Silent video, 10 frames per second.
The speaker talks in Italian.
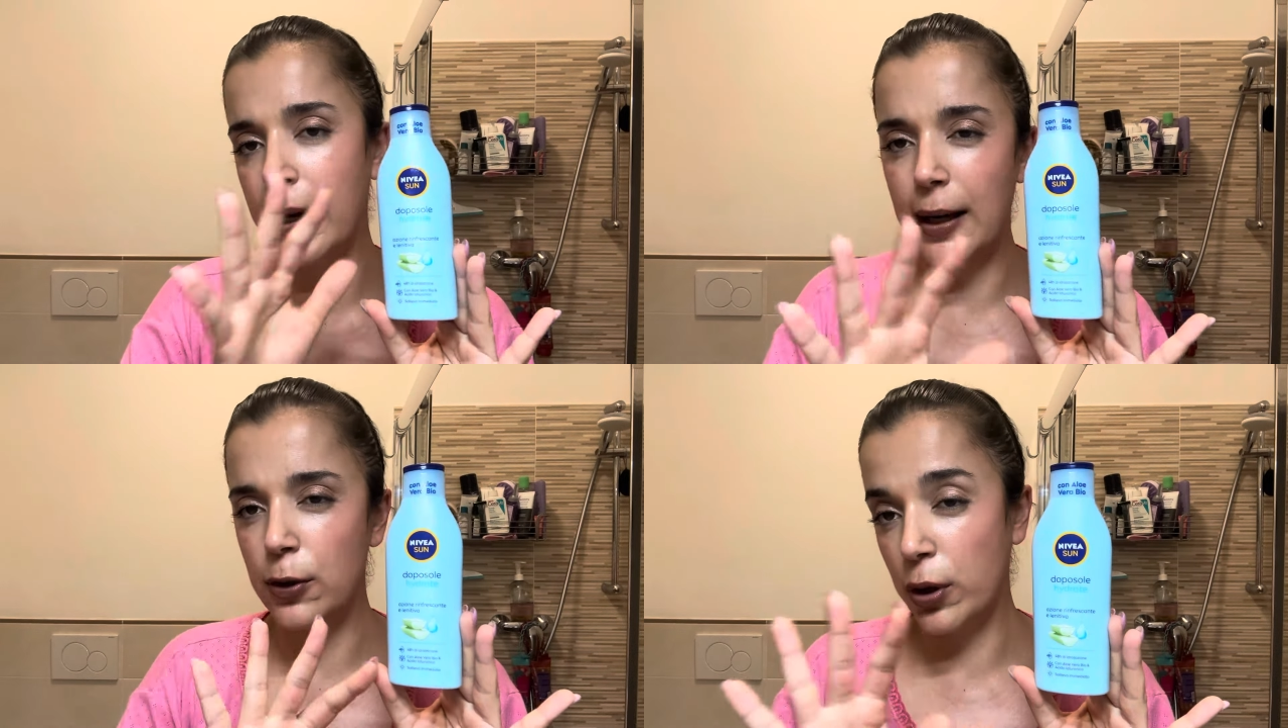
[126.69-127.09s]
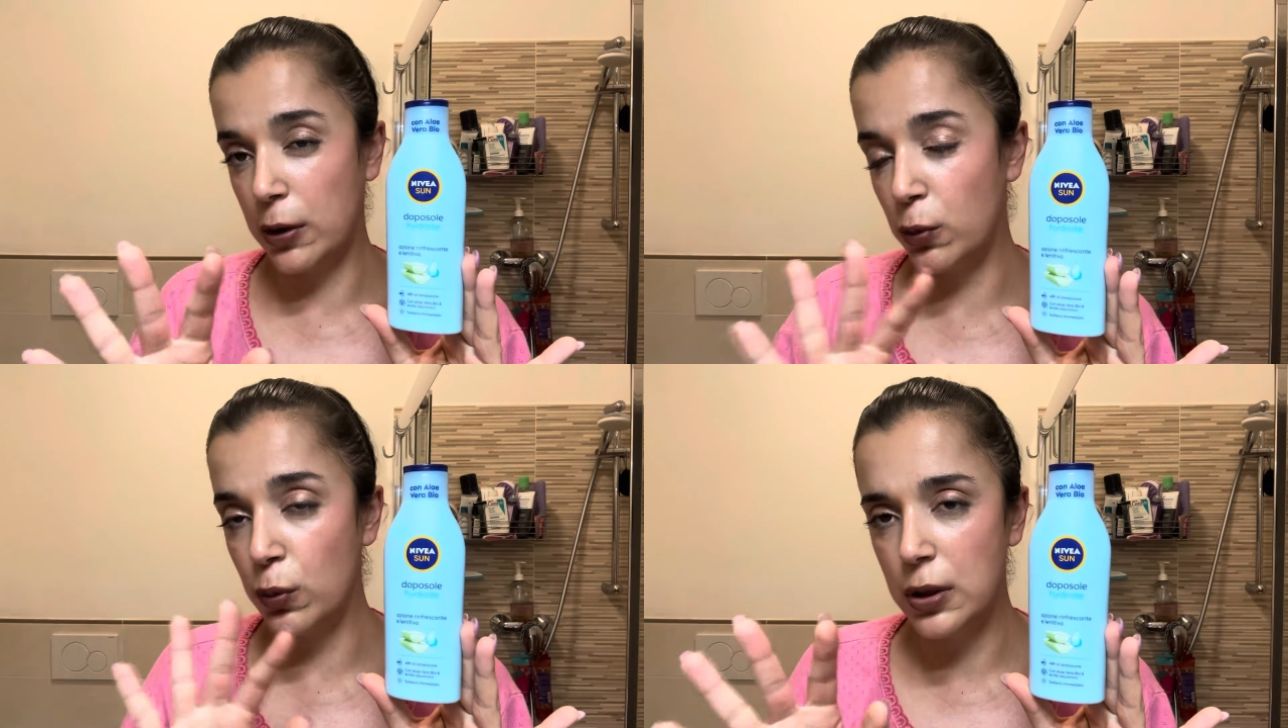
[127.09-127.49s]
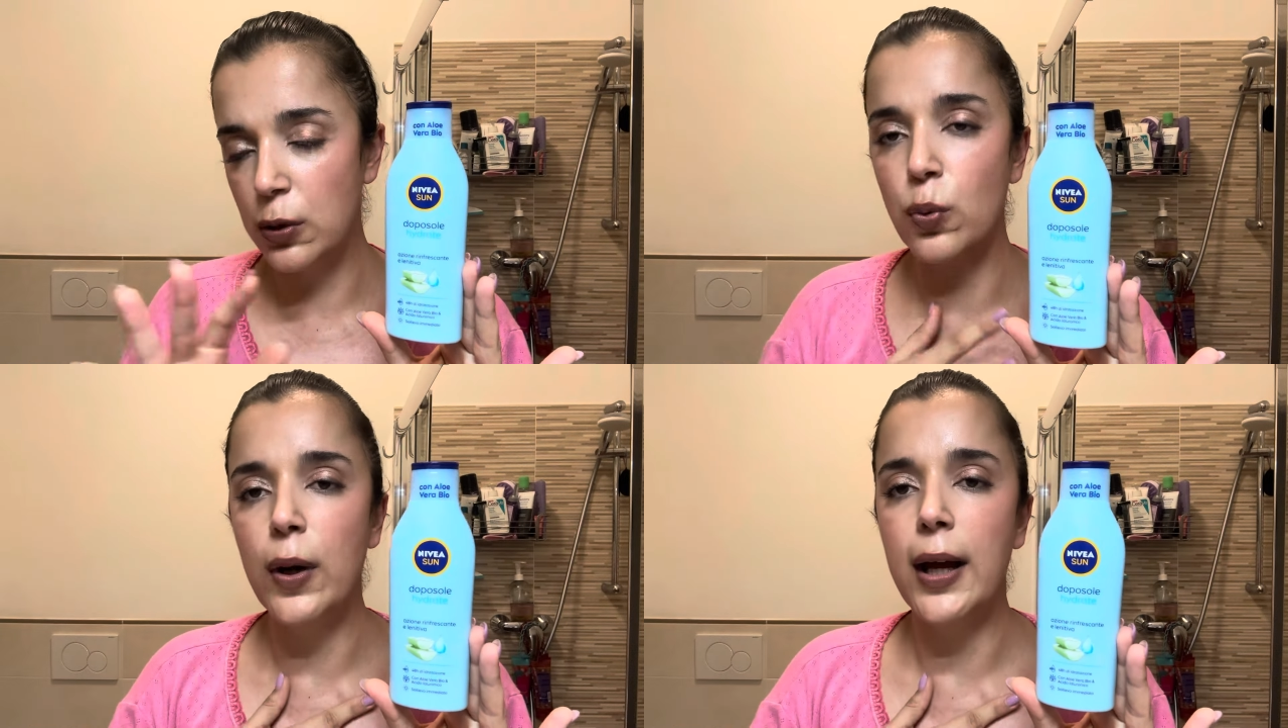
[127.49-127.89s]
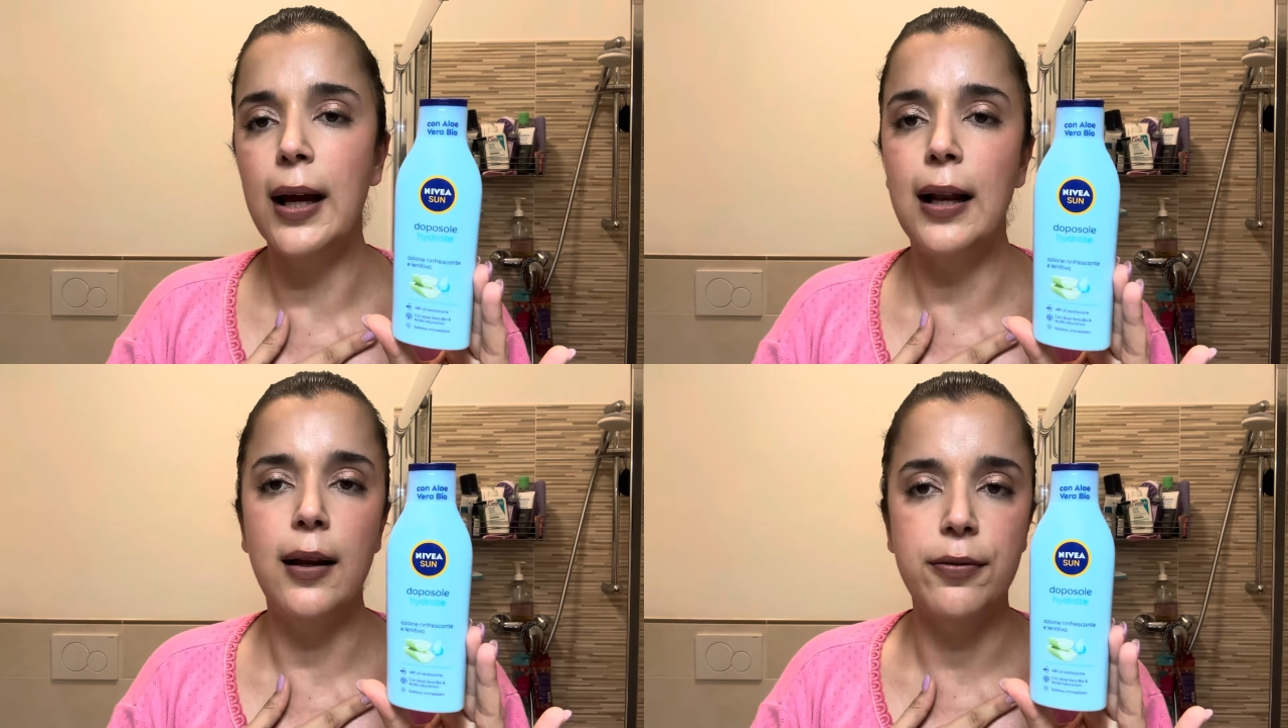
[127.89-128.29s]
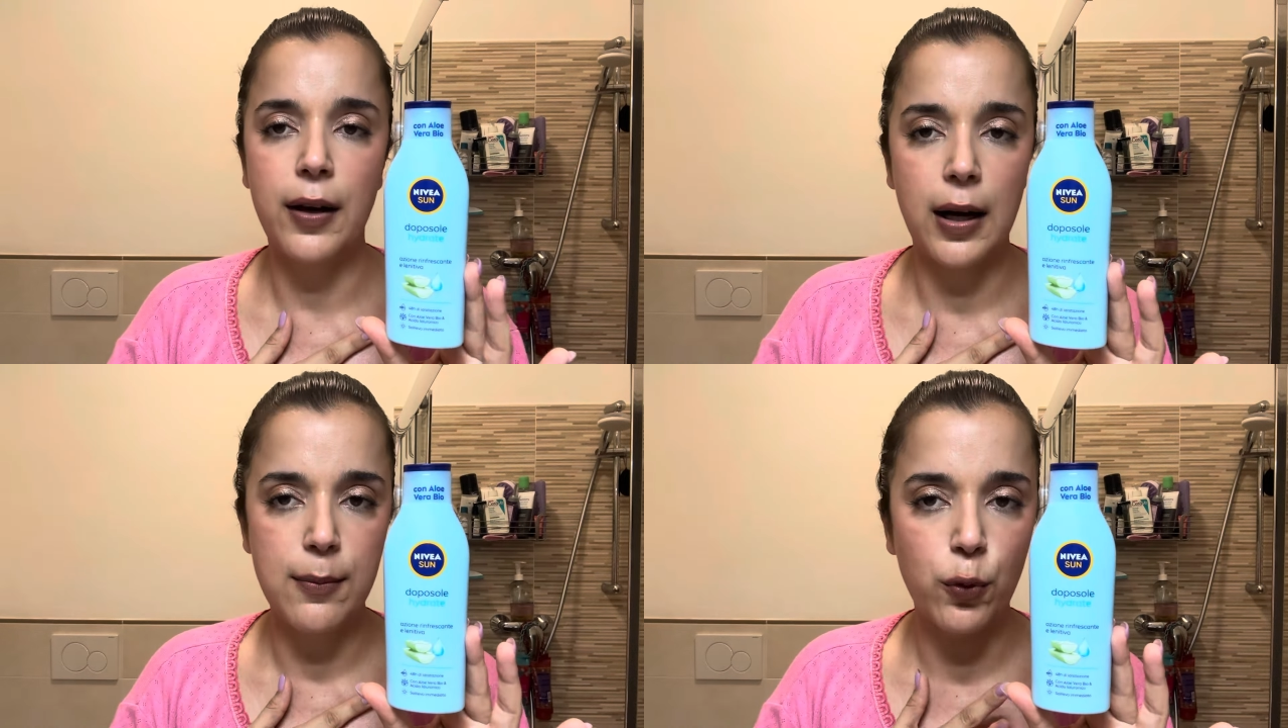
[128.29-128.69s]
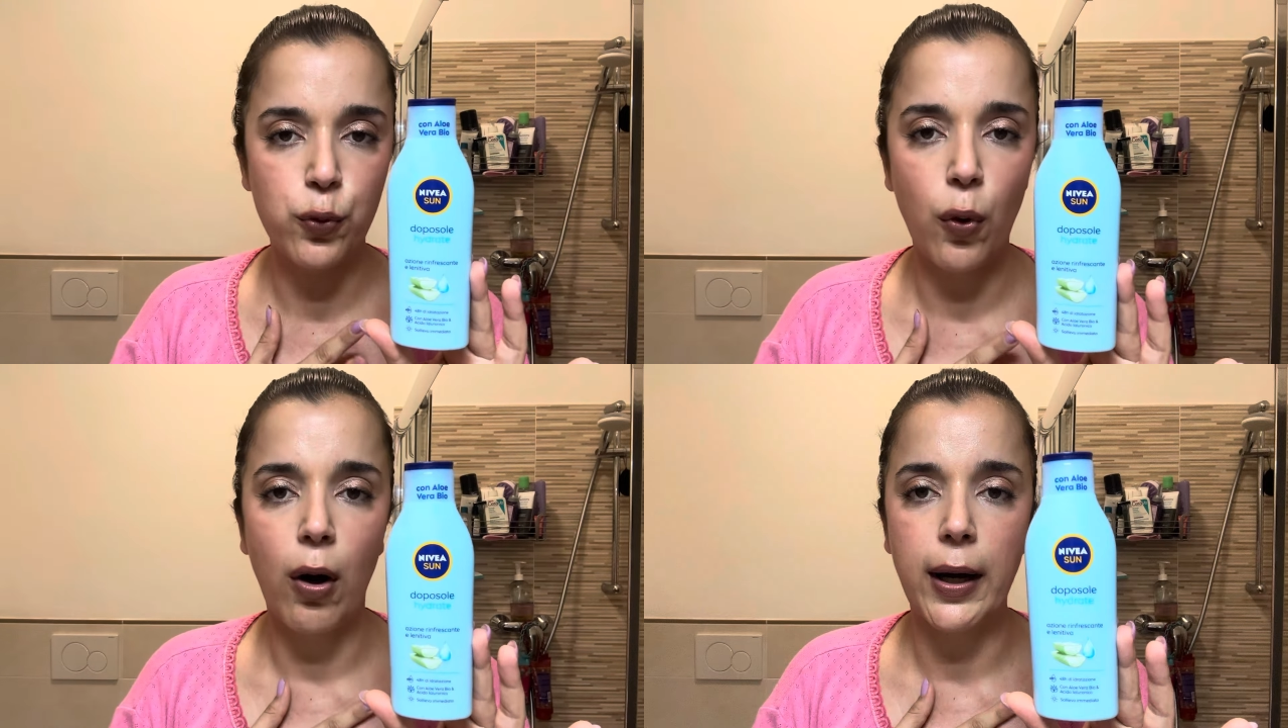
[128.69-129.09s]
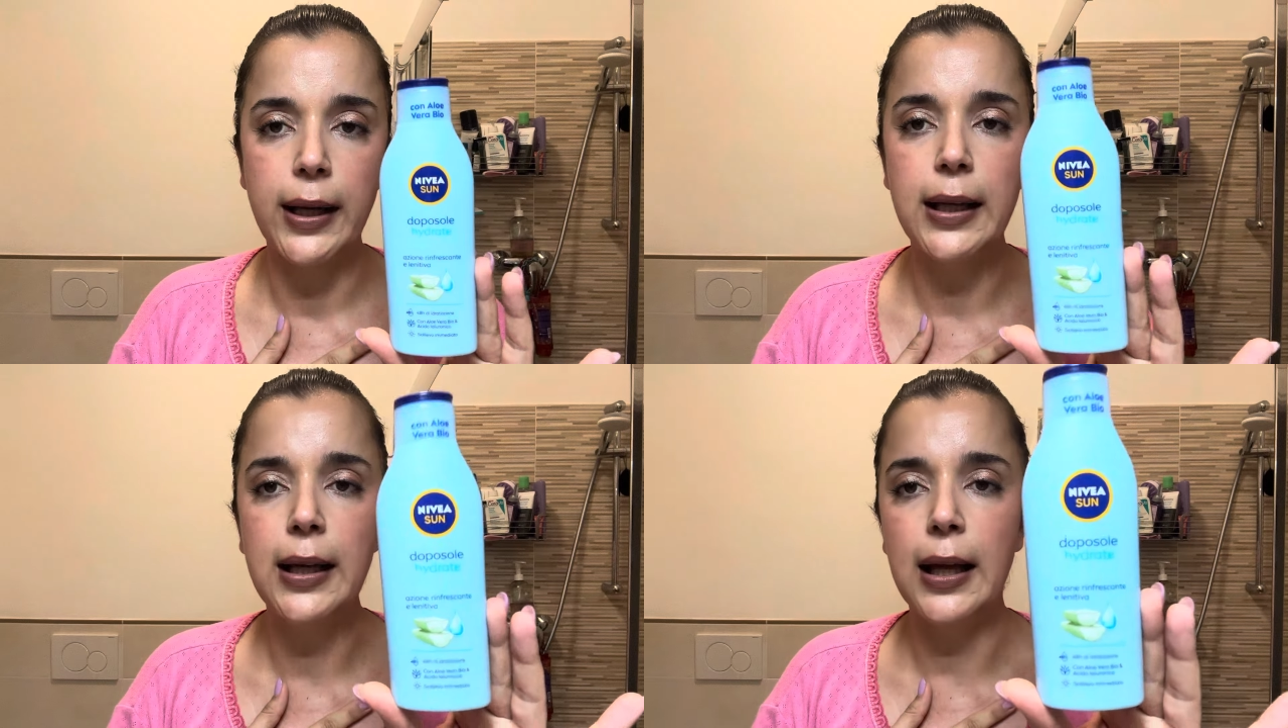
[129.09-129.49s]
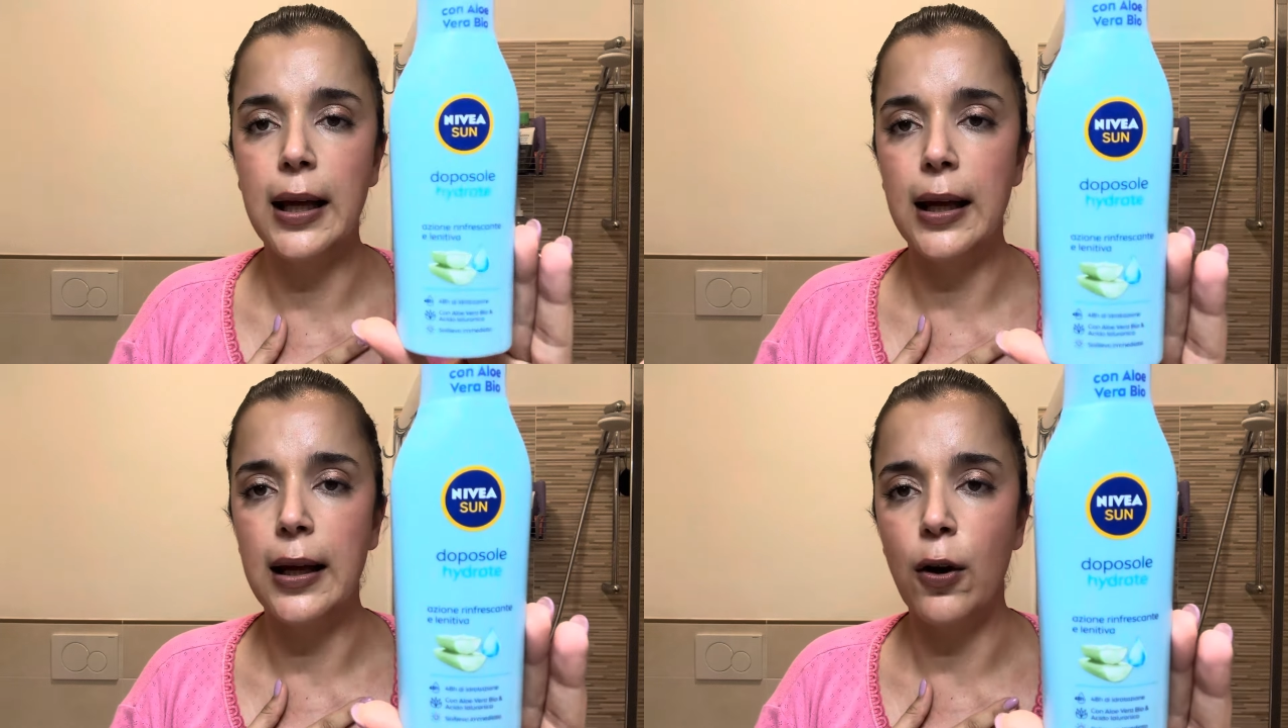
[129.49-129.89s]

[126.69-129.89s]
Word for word: credo che tutte e due le faremo fuori e